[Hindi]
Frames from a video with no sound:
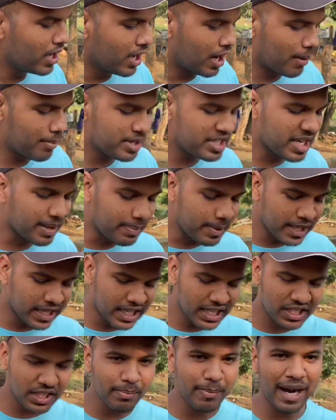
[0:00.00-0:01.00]
हमने सेफ्टी के
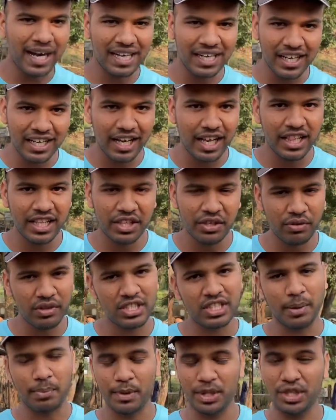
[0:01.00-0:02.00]
लिए इसकी बैटरी निकाल दी क्योंकि
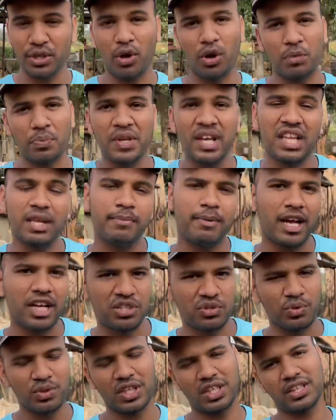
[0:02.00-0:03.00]
सेफ्टी से और भी ज्यादा
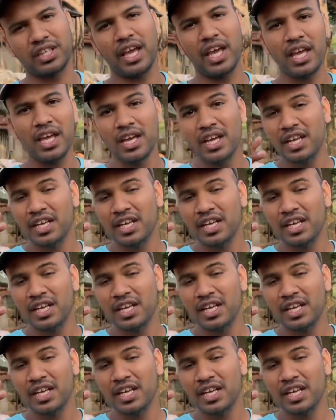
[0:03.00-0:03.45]
ब्लास्ट हो सकता है